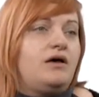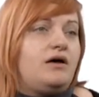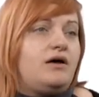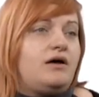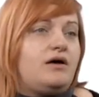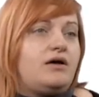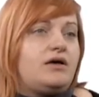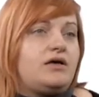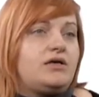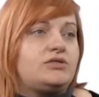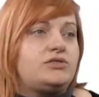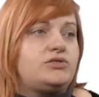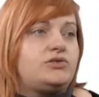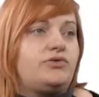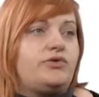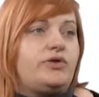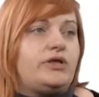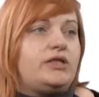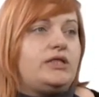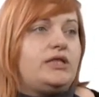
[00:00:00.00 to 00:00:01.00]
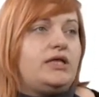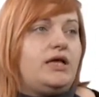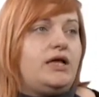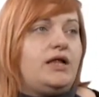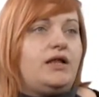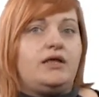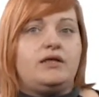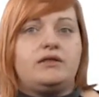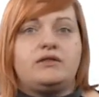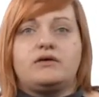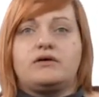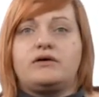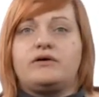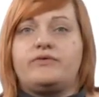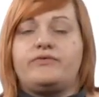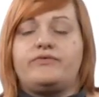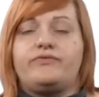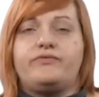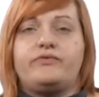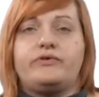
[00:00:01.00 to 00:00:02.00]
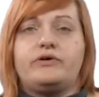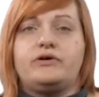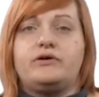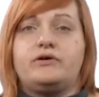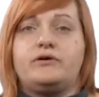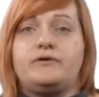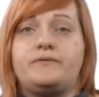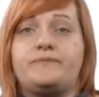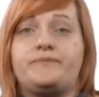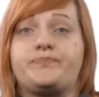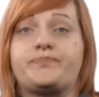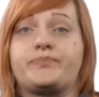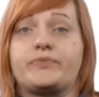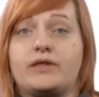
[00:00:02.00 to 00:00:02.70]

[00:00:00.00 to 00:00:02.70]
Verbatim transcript: а, сторителлинг в